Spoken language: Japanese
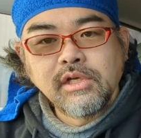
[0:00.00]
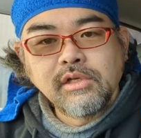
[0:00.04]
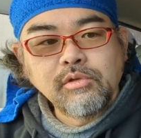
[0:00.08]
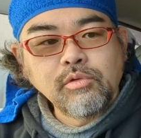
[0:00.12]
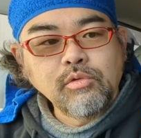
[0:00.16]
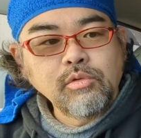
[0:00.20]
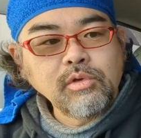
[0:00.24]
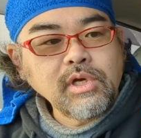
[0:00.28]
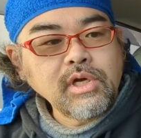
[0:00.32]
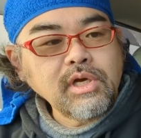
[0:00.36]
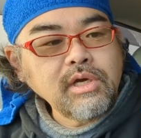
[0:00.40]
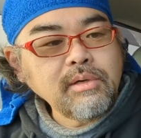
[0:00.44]

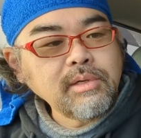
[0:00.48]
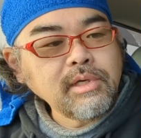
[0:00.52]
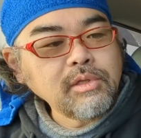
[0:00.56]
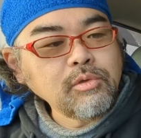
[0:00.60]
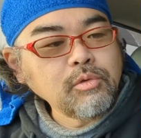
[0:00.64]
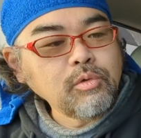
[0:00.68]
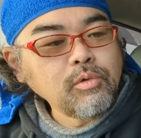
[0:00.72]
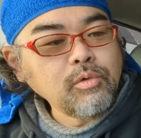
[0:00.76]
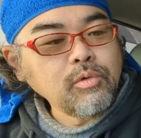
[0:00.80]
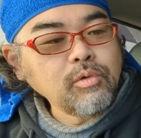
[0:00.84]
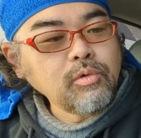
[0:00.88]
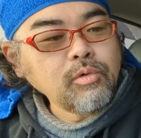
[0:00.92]
のがあ
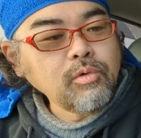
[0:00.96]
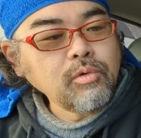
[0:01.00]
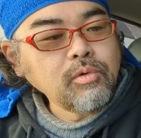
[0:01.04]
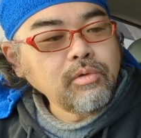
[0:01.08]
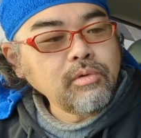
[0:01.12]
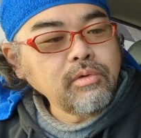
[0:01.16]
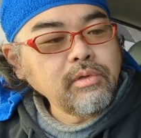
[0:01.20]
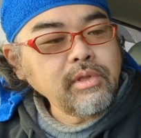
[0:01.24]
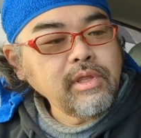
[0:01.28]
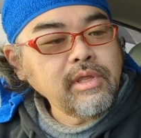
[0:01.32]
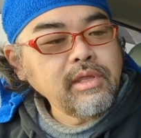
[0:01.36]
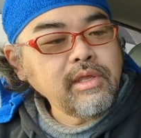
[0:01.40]
の、
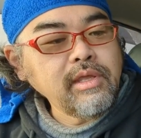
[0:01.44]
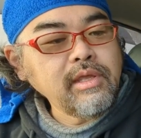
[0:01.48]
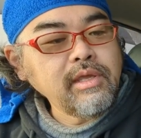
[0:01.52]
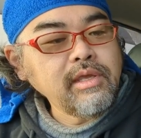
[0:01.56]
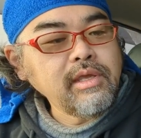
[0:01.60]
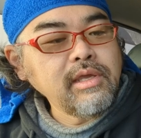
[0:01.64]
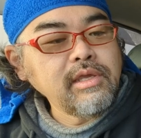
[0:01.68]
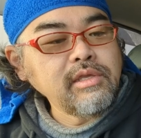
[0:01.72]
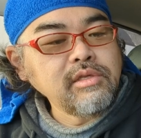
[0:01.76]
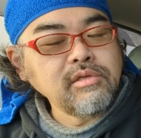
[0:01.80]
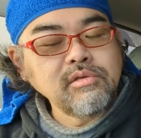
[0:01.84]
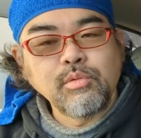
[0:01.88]

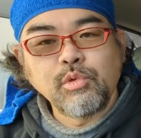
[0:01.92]
えー、